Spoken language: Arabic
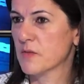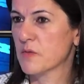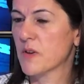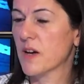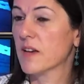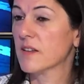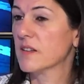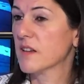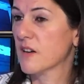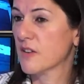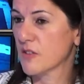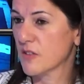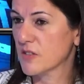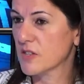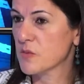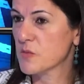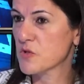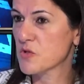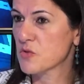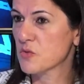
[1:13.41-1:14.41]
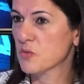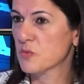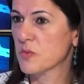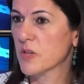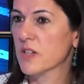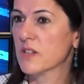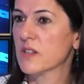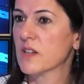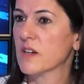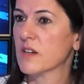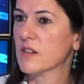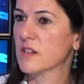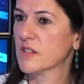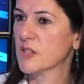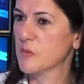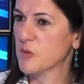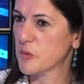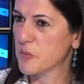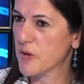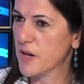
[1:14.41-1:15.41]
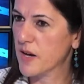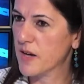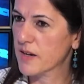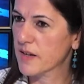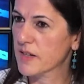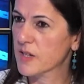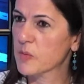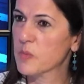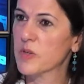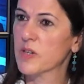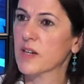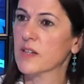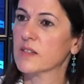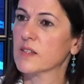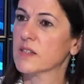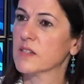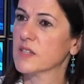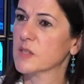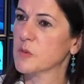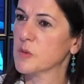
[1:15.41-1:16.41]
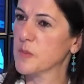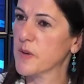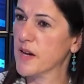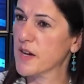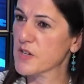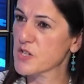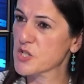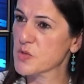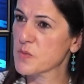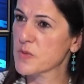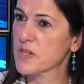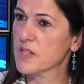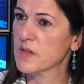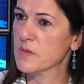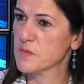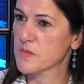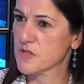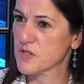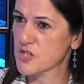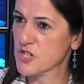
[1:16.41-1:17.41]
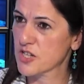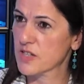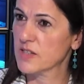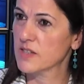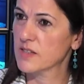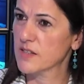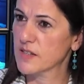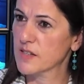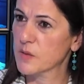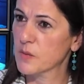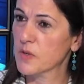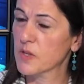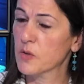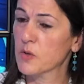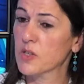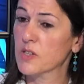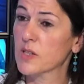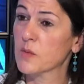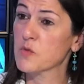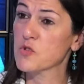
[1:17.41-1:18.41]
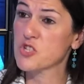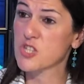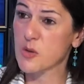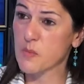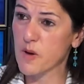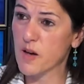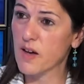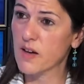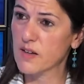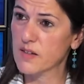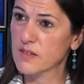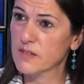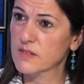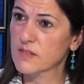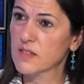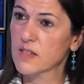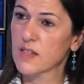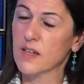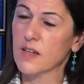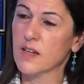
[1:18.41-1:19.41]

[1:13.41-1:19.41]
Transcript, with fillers: فعنا اراضي بالجنوب عنا اراضي بالبقاع الغربي عنا اراضي بالبقاع الشمالي شغالين نحن وياهم عنا مجتمعات